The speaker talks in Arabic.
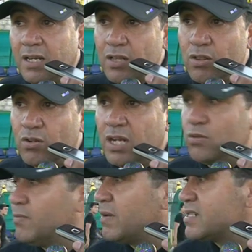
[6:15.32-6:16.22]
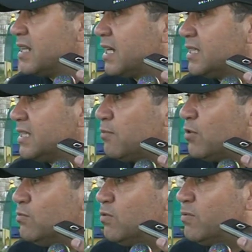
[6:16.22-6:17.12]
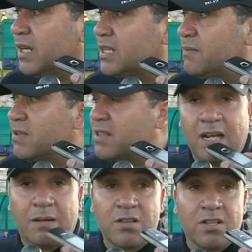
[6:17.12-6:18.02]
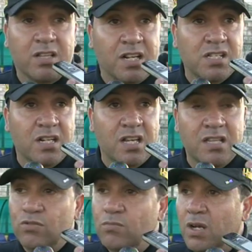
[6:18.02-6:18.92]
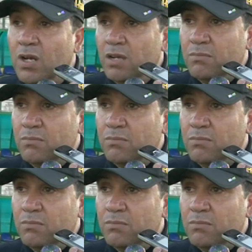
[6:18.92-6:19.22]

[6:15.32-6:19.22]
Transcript: انا نظن ان المرسى اذا كان تلعب كل مبارياتها مثل ما لعب ضد الترجي الرياضي اليوم